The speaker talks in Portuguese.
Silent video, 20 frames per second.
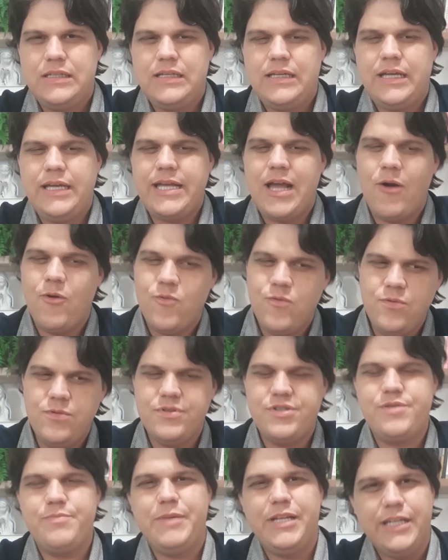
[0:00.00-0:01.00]
em
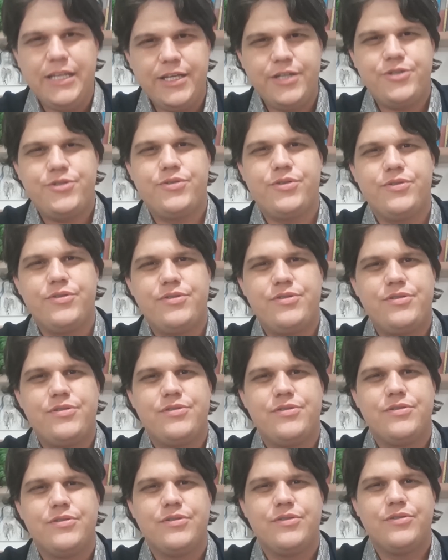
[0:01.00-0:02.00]
alguns
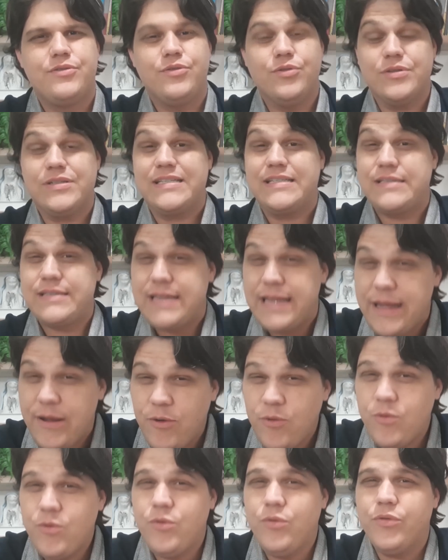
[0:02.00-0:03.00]
ministros do
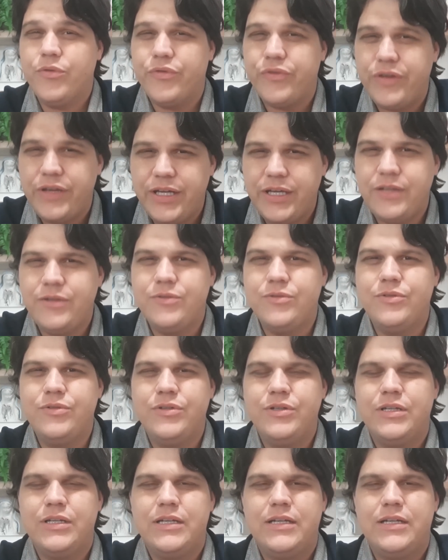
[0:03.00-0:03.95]
seu governo